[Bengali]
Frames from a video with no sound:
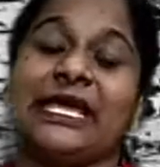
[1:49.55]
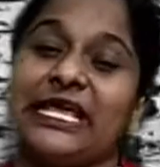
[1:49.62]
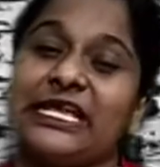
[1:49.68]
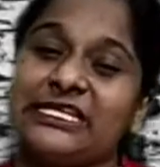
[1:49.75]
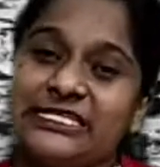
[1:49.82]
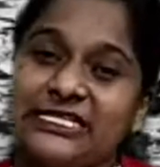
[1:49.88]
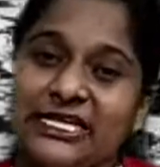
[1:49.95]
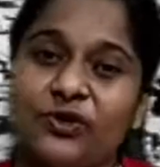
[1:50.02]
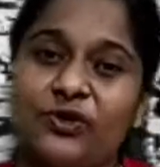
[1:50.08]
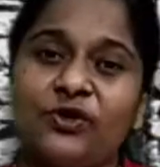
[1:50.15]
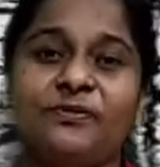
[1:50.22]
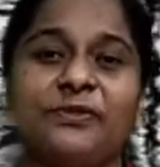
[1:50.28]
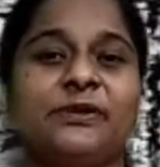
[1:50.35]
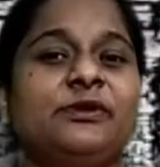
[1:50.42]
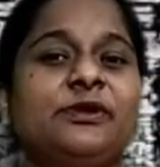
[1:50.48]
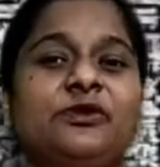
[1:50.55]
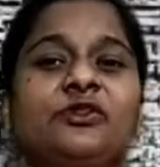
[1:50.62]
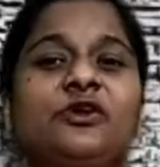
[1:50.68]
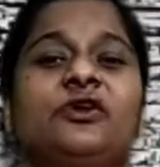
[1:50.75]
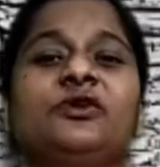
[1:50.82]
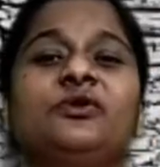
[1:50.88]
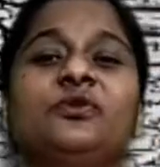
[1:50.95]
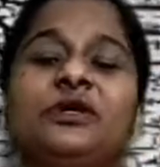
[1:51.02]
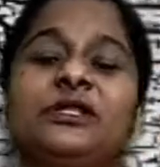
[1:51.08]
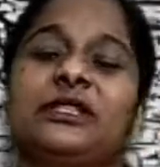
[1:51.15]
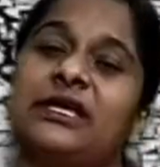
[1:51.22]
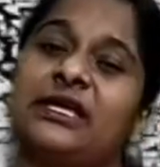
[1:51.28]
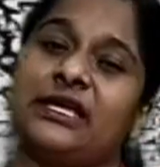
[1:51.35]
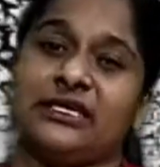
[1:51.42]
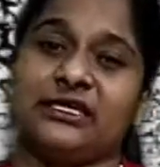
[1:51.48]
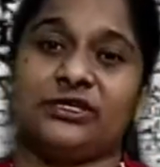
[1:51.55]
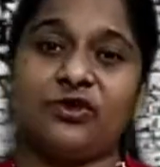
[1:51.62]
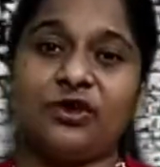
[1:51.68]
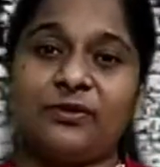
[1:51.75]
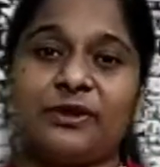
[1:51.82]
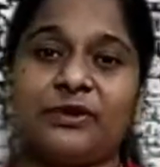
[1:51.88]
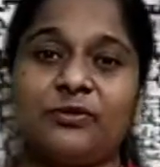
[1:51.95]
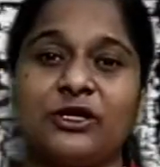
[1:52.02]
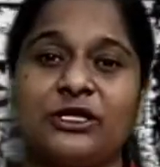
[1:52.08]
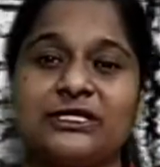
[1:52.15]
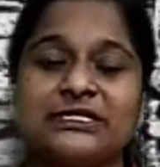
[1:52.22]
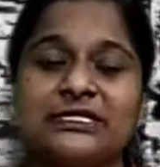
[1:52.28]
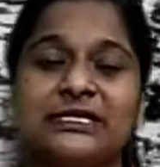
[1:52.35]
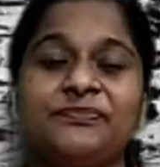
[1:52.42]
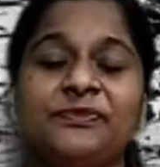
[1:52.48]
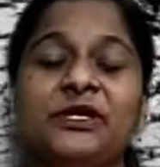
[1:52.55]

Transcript: এই শিখন বিভিন্ন ধরনের হয়ে থাকে এটিও আমরা বলেছি